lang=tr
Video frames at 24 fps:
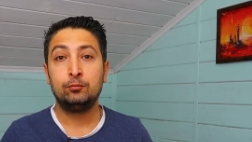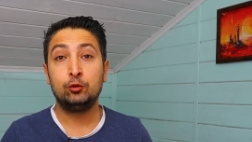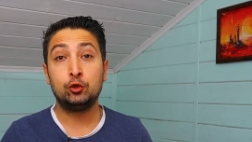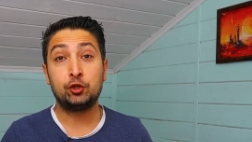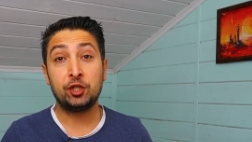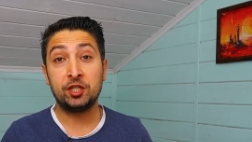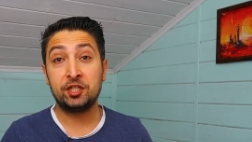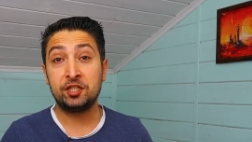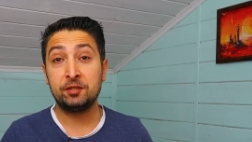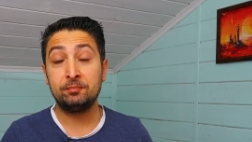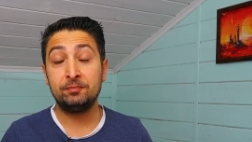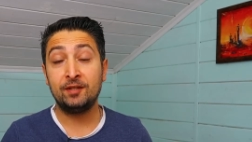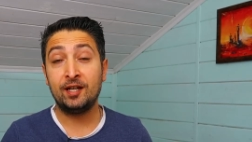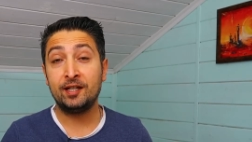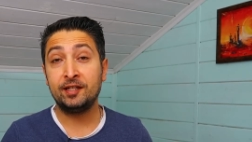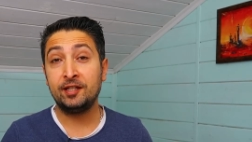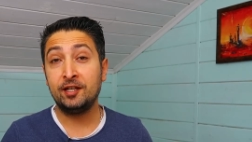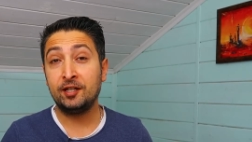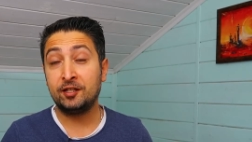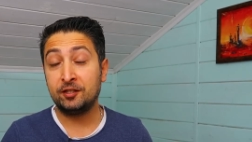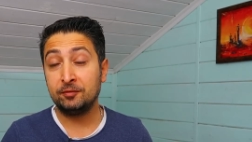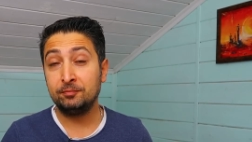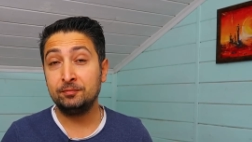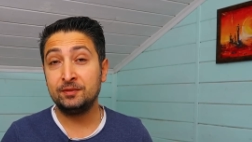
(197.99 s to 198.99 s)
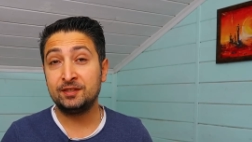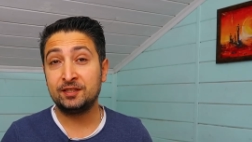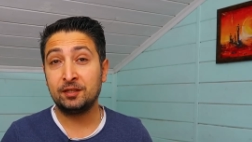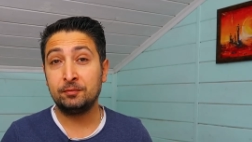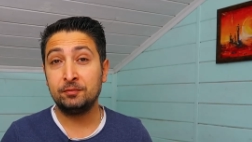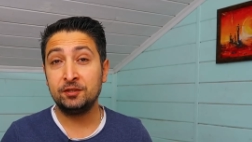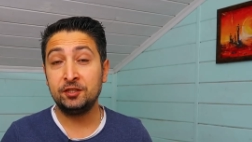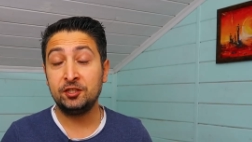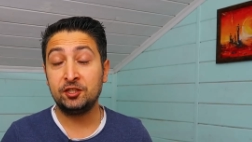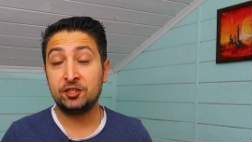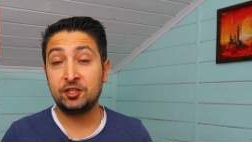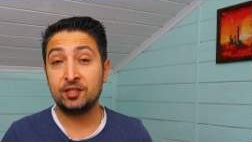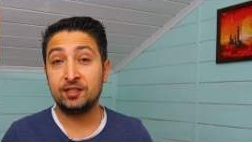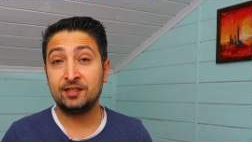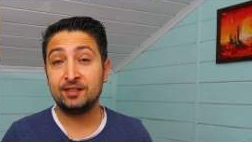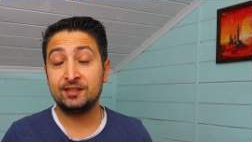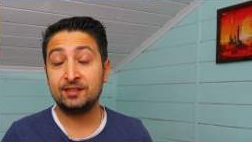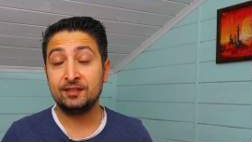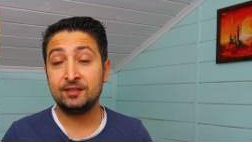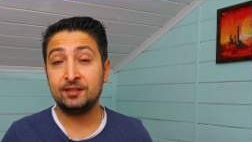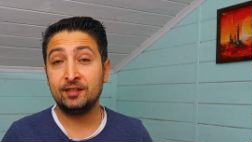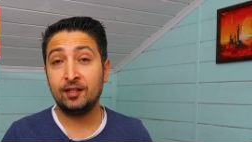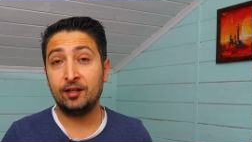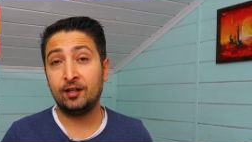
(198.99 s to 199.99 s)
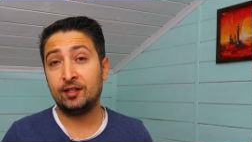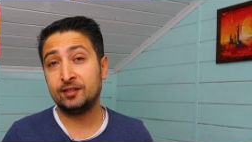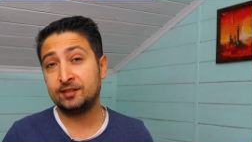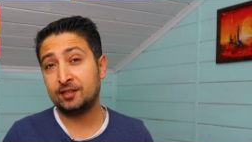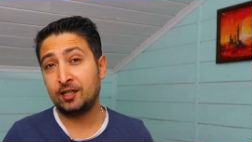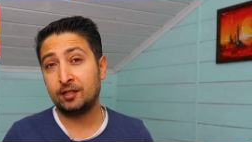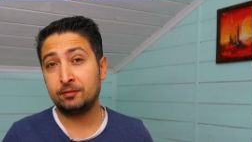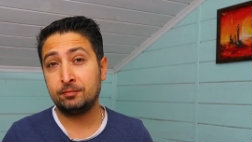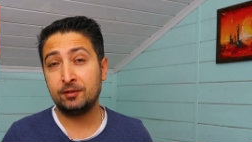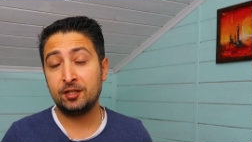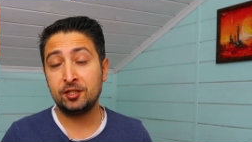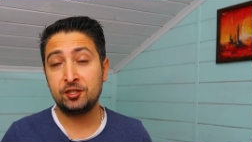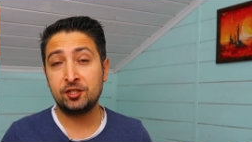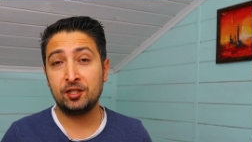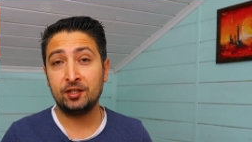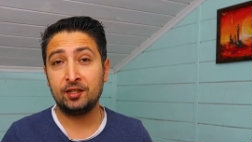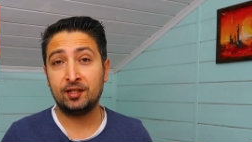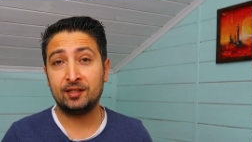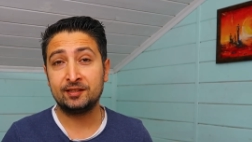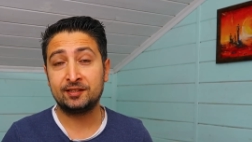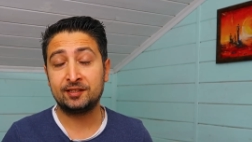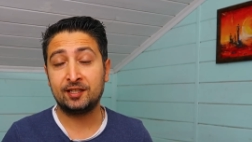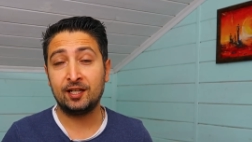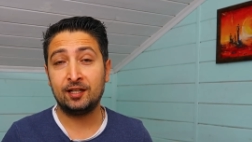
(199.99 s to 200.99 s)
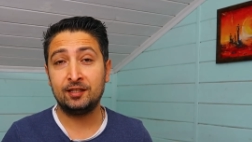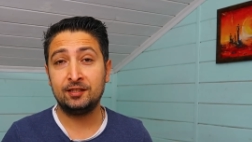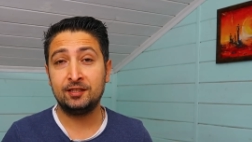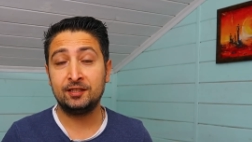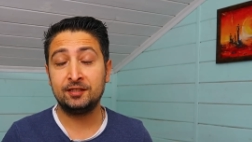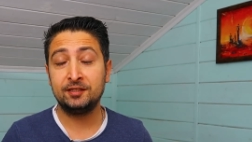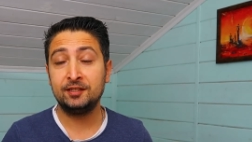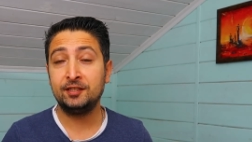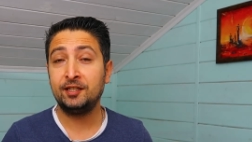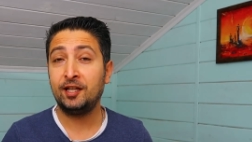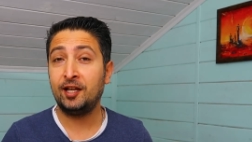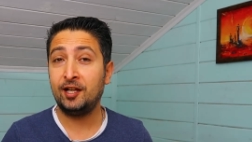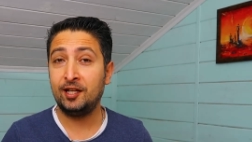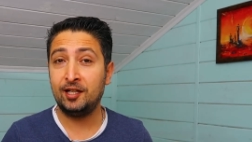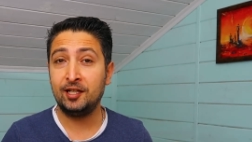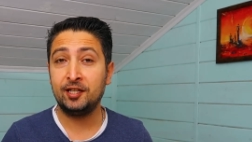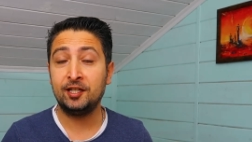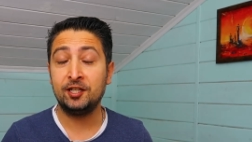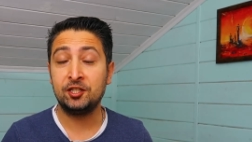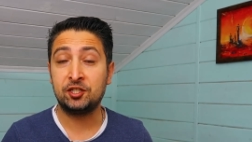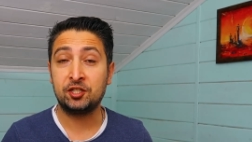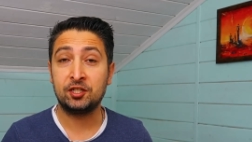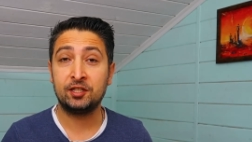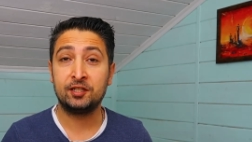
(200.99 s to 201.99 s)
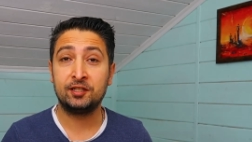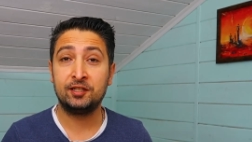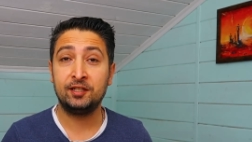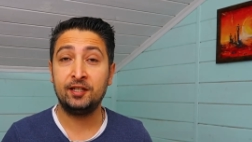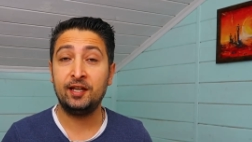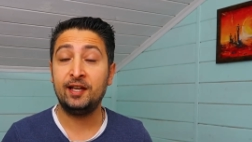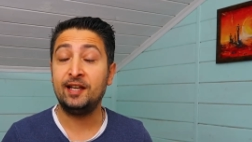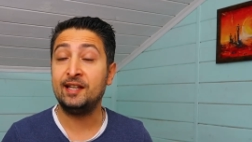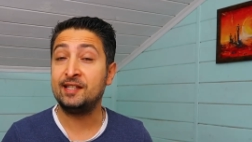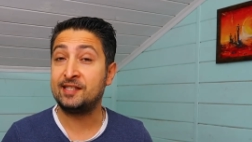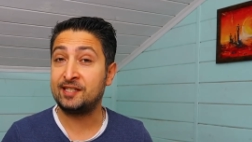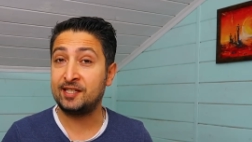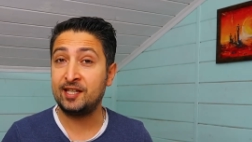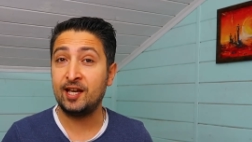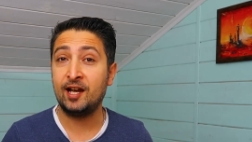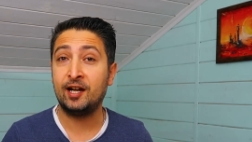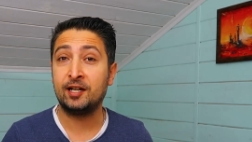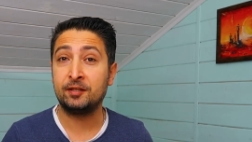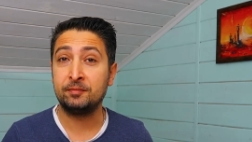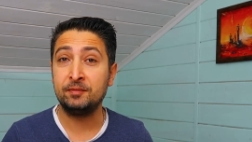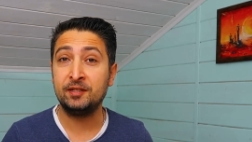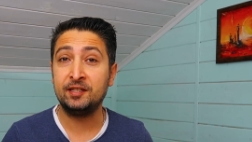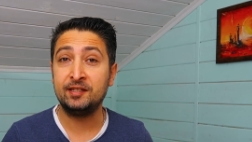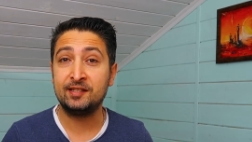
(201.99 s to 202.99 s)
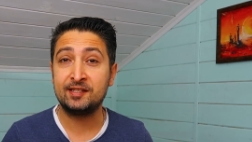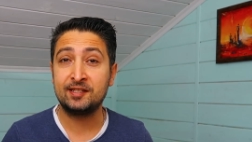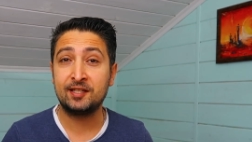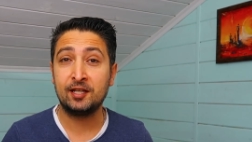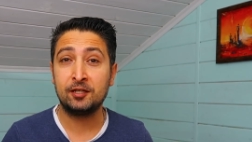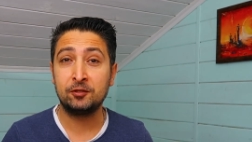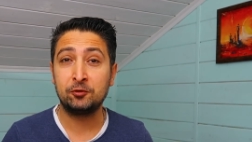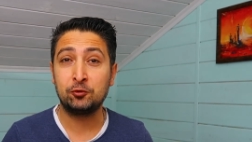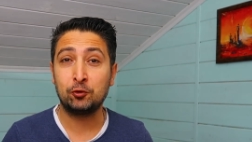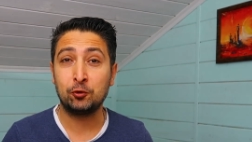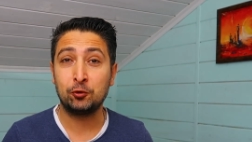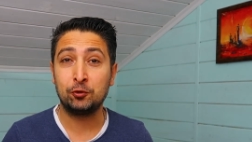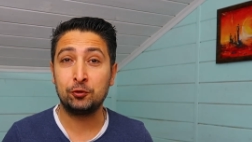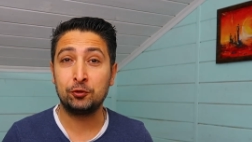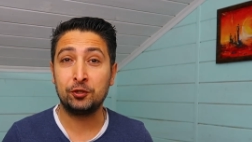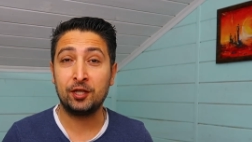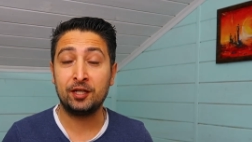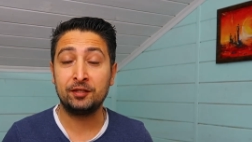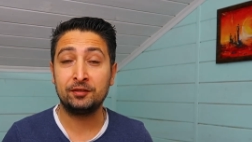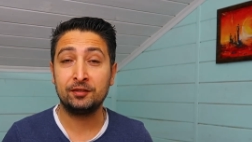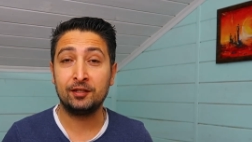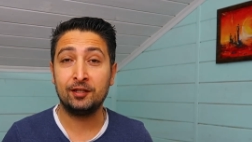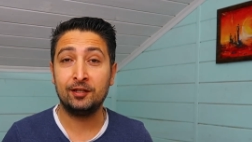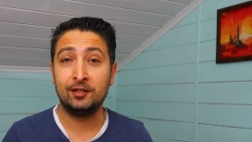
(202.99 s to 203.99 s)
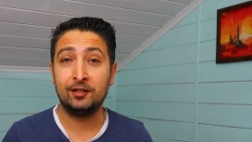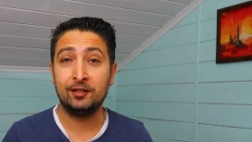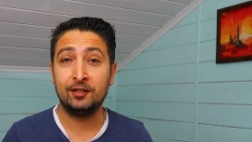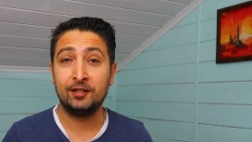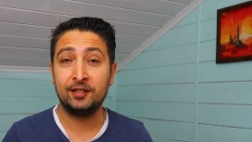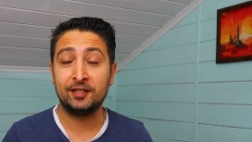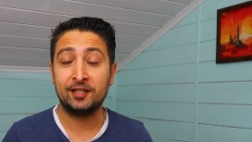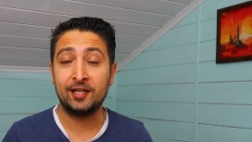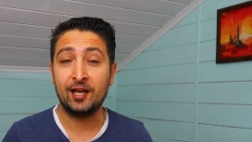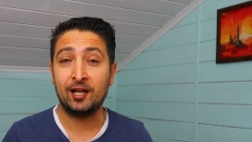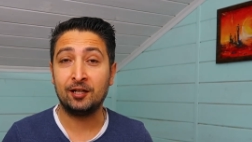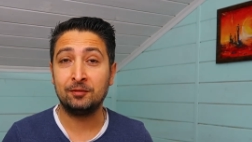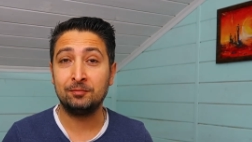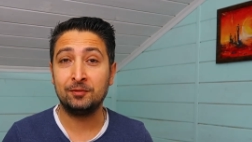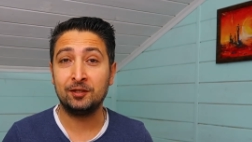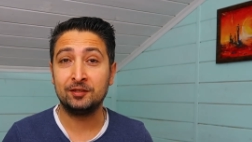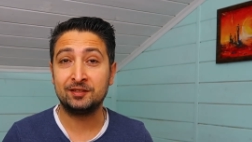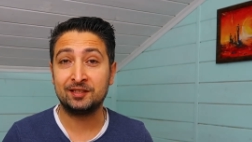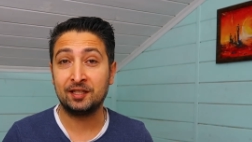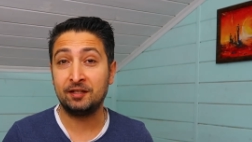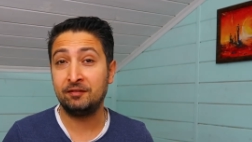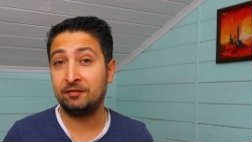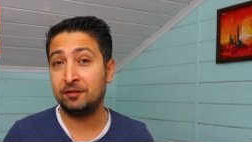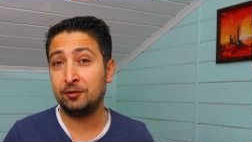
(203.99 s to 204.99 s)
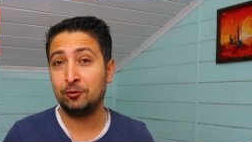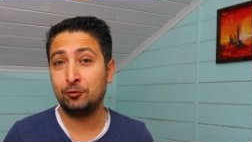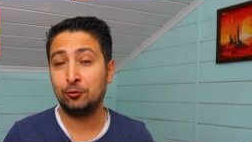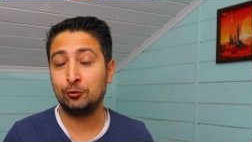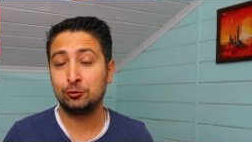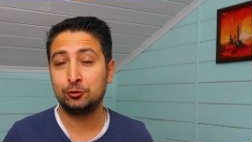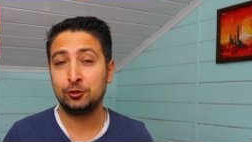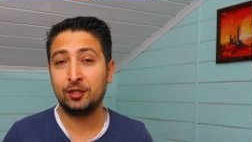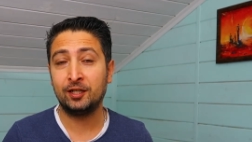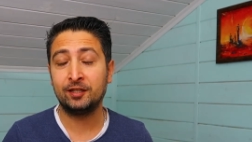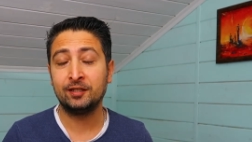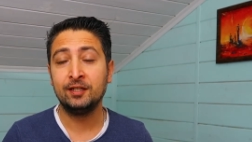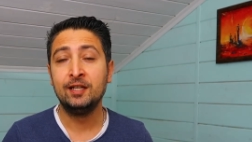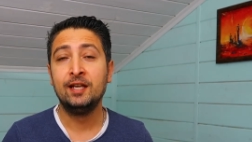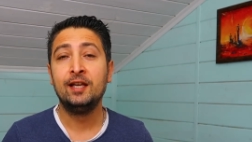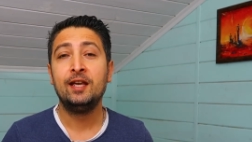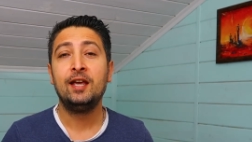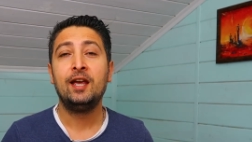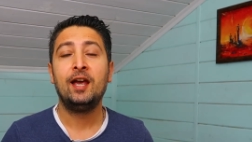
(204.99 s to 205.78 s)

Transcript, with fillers: Bu çekimler yakın bir zaman içerisinde Azerbaycan askerlerinin ele geçirdiği eski Ermenistan köyünden e, gelme sevgili dostlar.